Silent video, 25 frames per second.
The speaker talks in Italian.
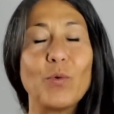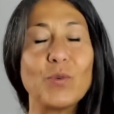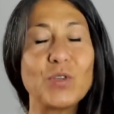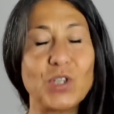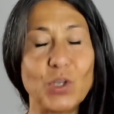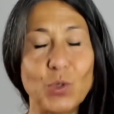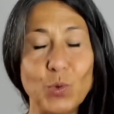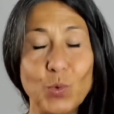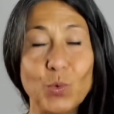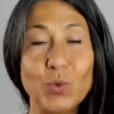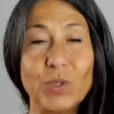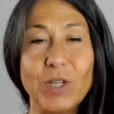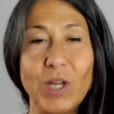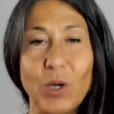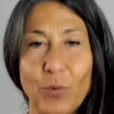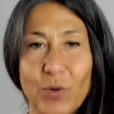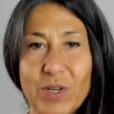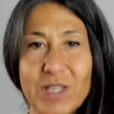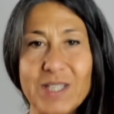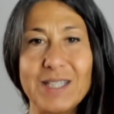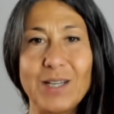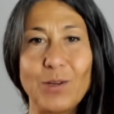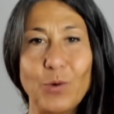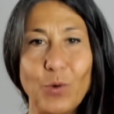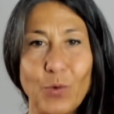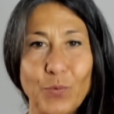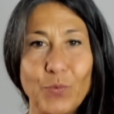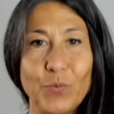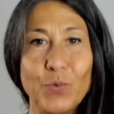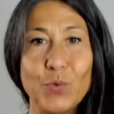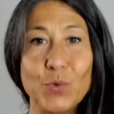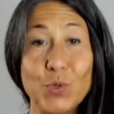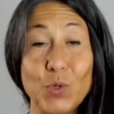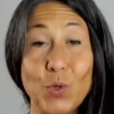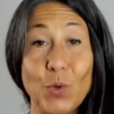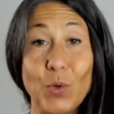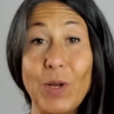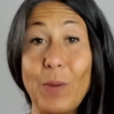c'è, tutta questa
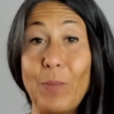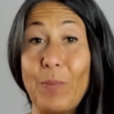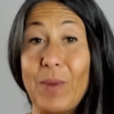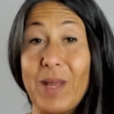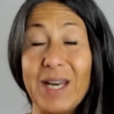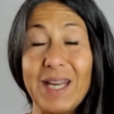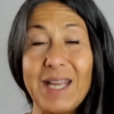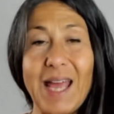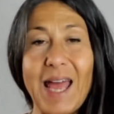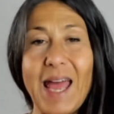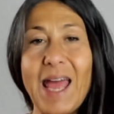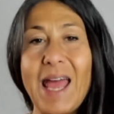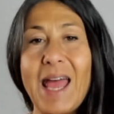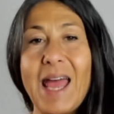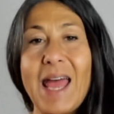confusione perché